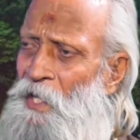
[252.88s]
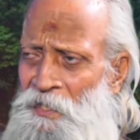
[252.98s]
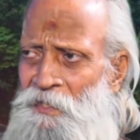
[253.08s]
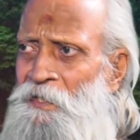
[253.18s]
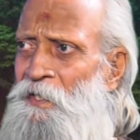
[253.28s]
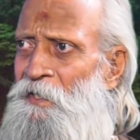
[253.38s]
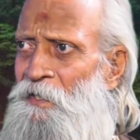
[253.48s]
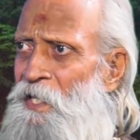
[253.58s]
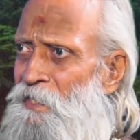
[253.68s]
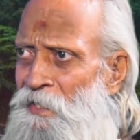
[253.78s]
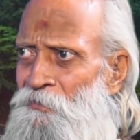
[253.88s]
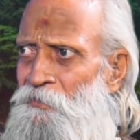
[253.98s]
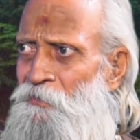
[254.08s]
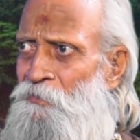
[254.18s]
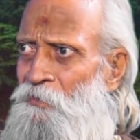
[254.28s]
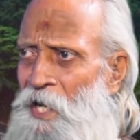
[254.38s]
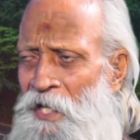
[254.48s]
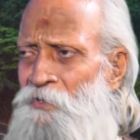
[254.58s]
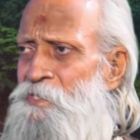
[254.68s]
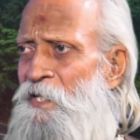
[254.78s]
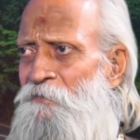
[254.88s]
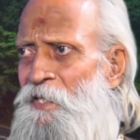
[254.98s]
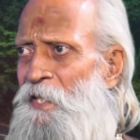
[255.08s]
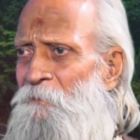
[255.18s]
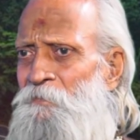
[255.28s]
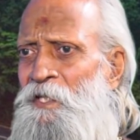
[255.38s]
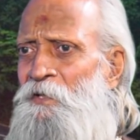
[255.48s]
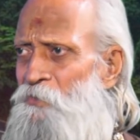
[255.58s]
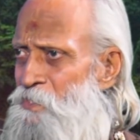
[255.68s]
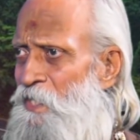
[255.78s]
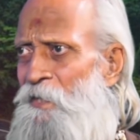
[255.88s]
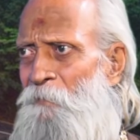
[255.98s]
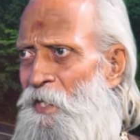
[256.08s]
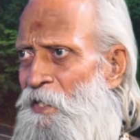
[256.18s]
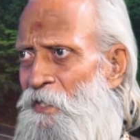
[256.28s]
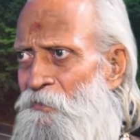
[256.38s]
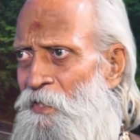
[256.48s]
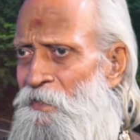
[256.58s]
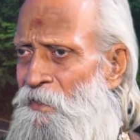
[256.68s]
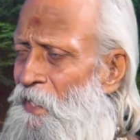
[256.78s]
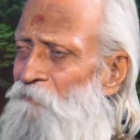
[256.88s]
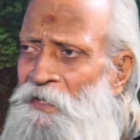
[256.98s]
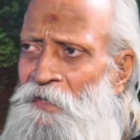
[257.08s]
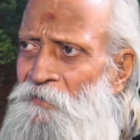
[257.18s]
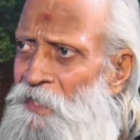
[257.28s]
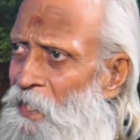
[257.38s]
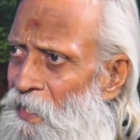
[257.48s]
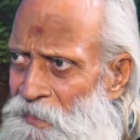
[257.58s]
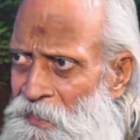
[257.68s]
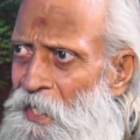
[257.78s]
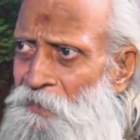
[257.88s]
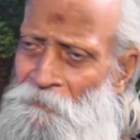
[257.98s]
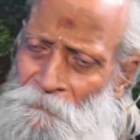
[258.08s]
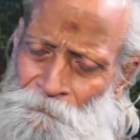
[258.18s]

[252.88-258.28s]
అన్నది నా తాలూకు ఆలోచన విధానం దీని గురించే నేను మాట్లాడుతున్నాను కానీ వేరే విధంగా అని కాదు